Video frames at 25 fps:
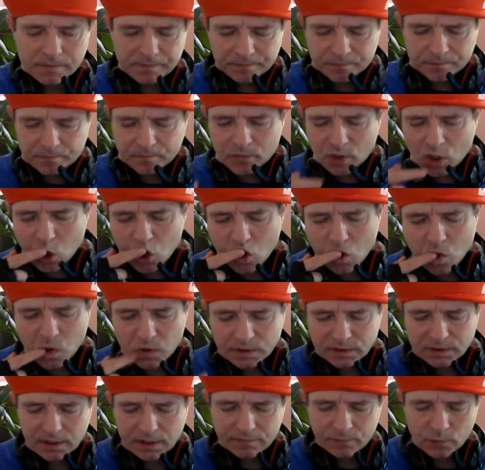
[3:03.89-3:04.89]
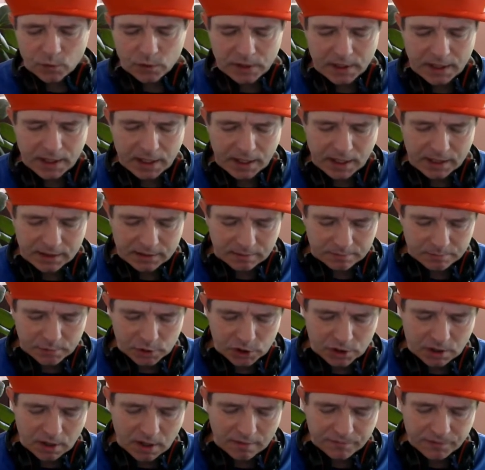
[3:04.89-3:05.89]
Äh, und da wurde er halt dann
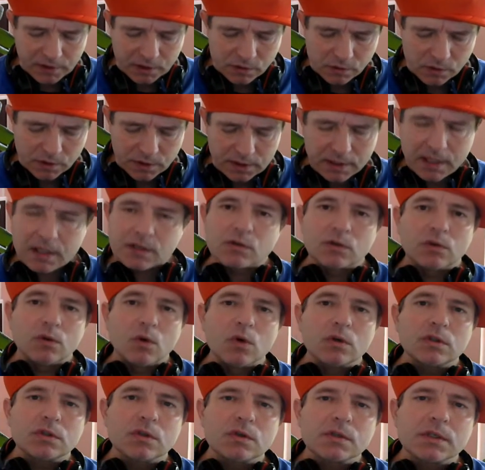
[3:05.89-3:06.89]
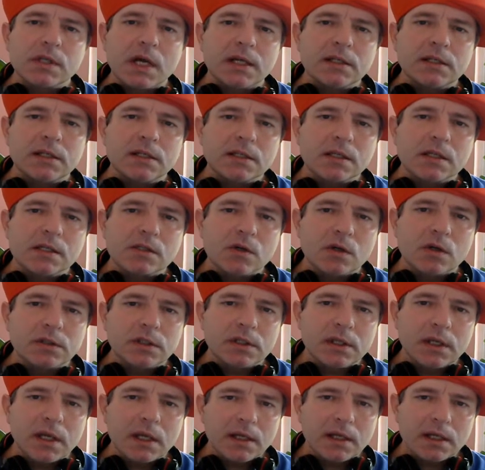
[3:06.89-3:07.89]
bestraft. Er sollte da so einen Luxusartikel,
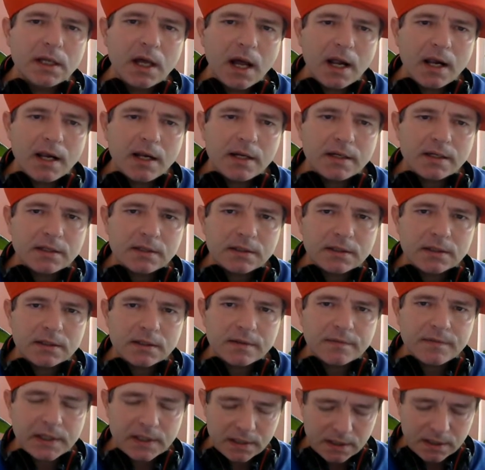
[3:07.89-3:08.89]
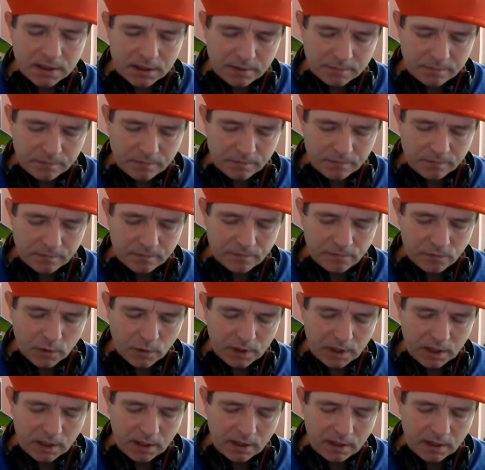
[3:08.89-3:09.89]
sollte der dann halt äh, weggeben.
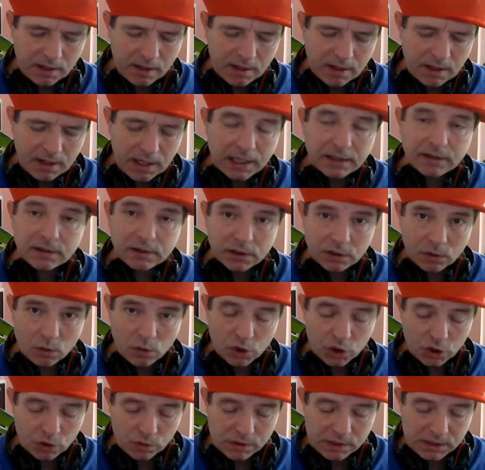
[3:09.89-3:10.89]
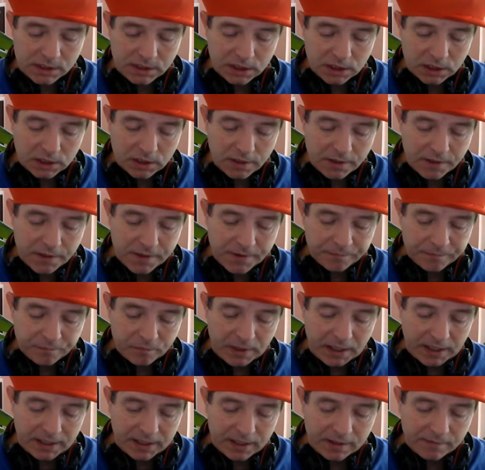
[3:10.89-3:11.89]
Vorher hatten die auch schon zig
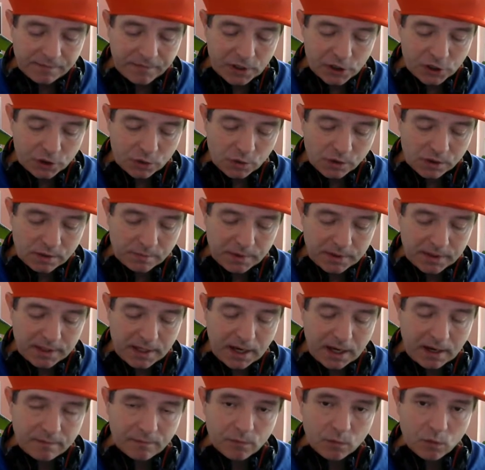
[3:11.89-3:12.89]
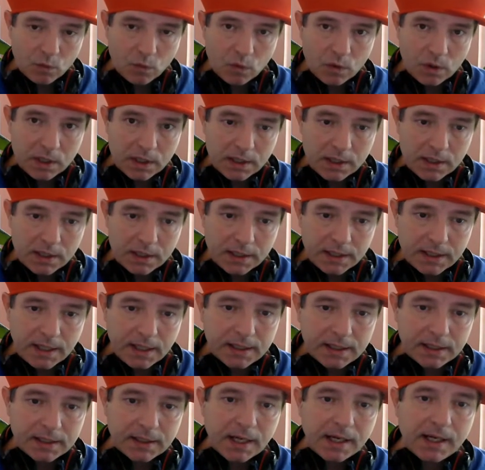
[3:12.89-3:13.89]
Regelverstöße bejagen, wo äh,
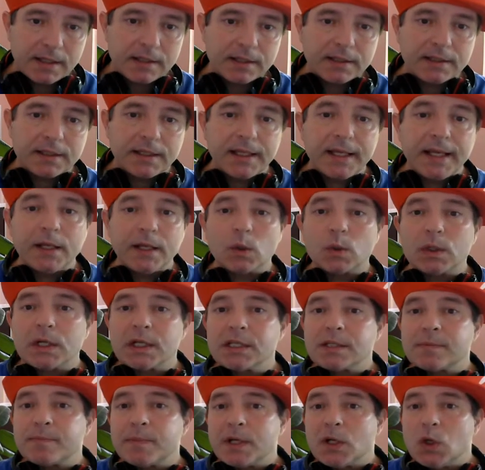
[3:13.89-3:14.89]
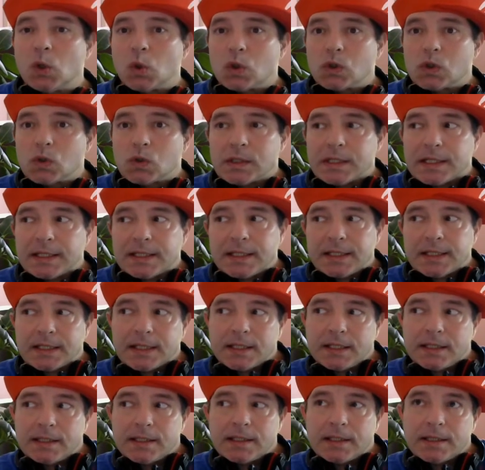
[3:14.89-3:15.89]
er dann halt äh, ein oder zwei
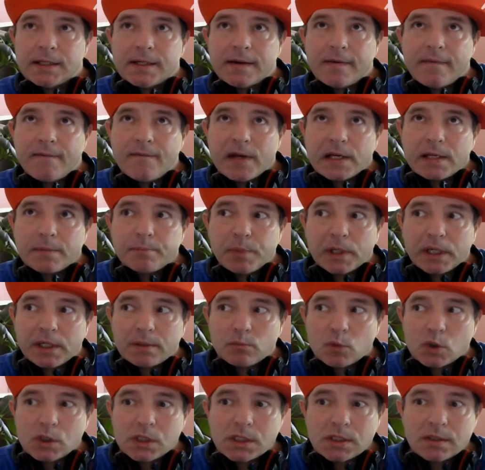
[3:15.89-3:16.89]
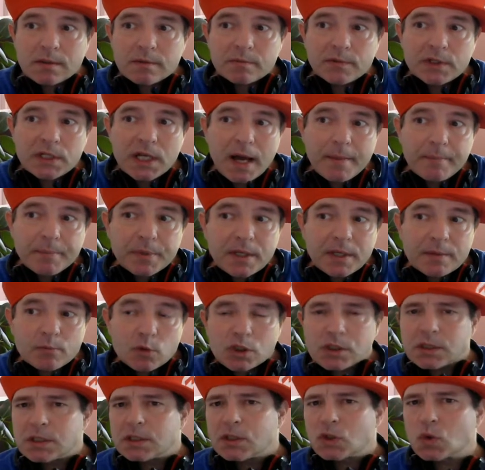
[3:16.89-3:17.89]
Luxusartikel äh, wegbringen musste und wieder abgeben
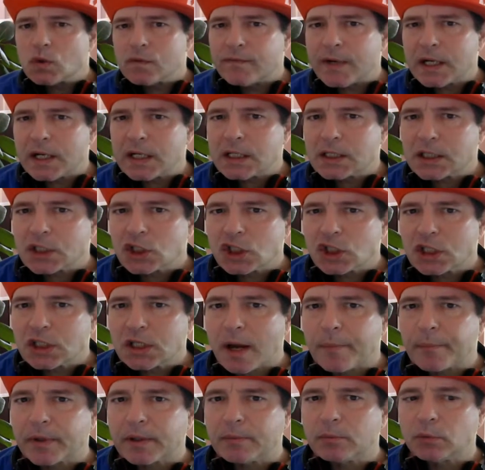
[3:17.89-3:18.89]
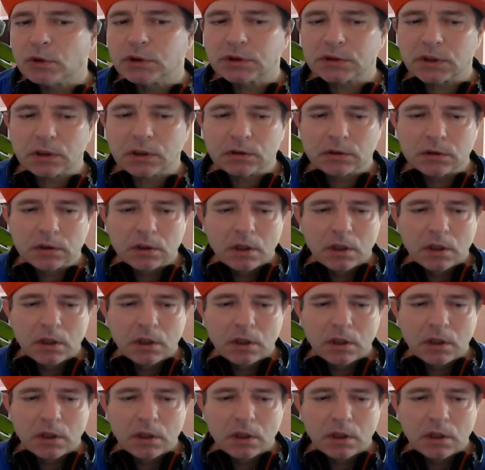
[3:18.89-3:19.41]
musste. So war das richtig abgeben musste.